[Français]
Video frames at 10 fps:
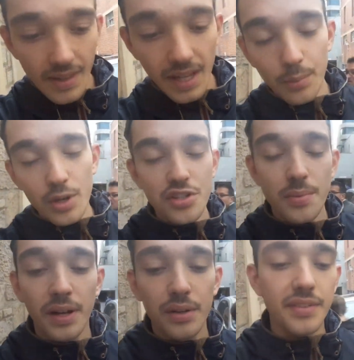Et moi, je te
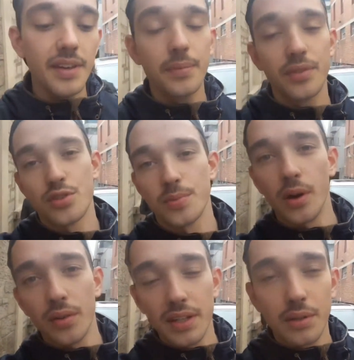parle de ça parce que je m'en
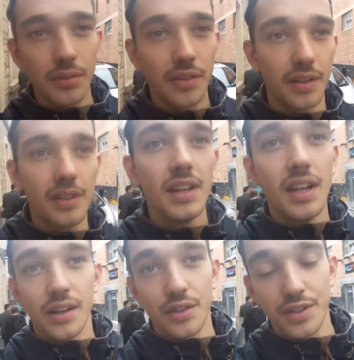rendais compte euh,
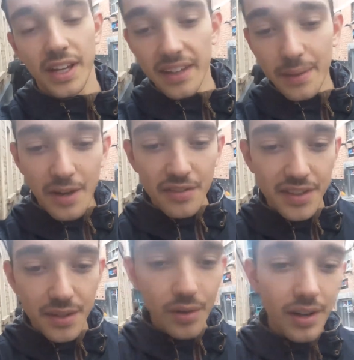quand je regardais ma
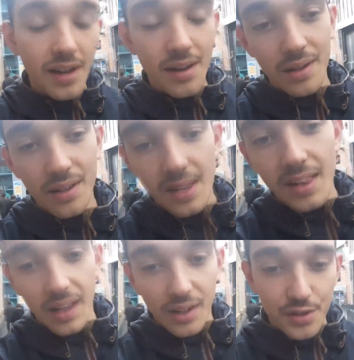vidéo là. Euh,
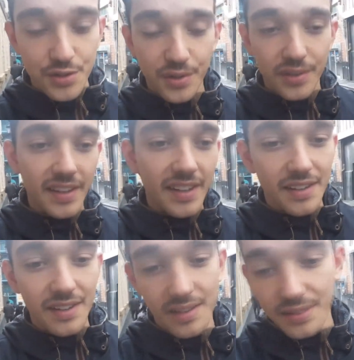quand je faisais
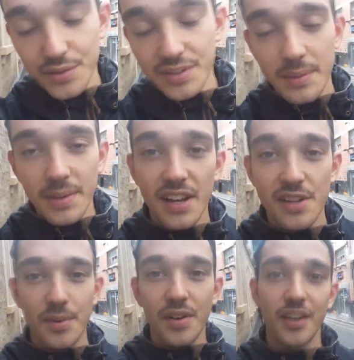euh, du
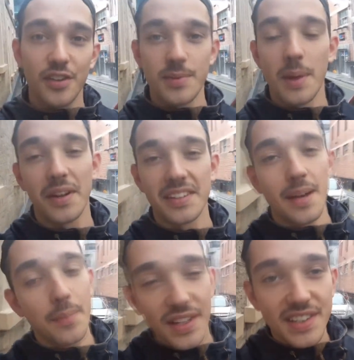déménagement et quand je m'apprêtais
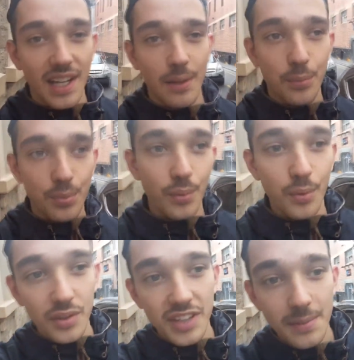à partir pour
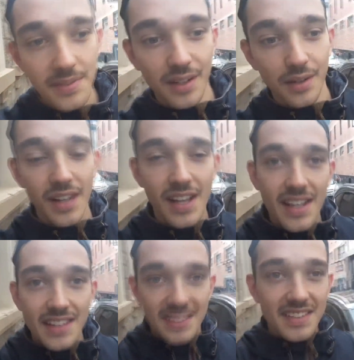mon road trip, c'est que
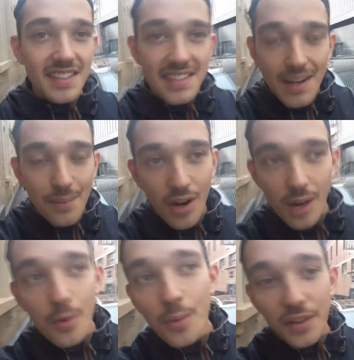c'était tellement
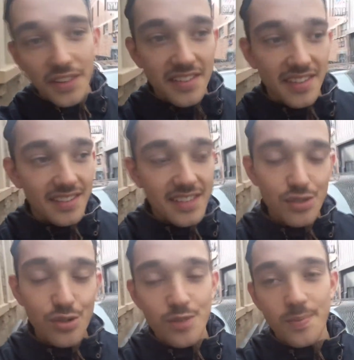un moment
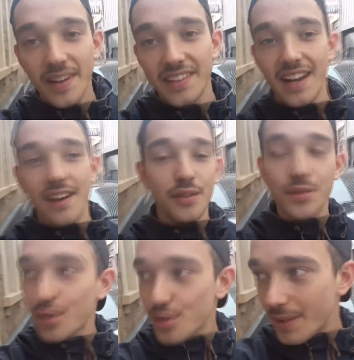d'incertitude. Je partais à
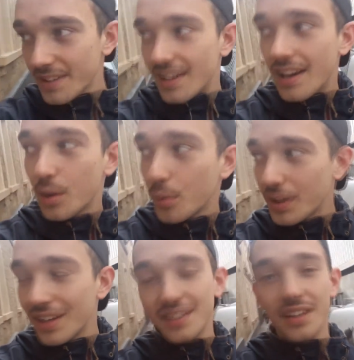l'aventure, je partais à la
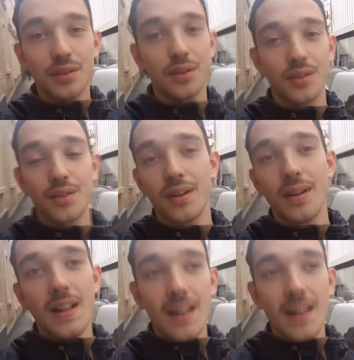conquête d'un truc, tu vois.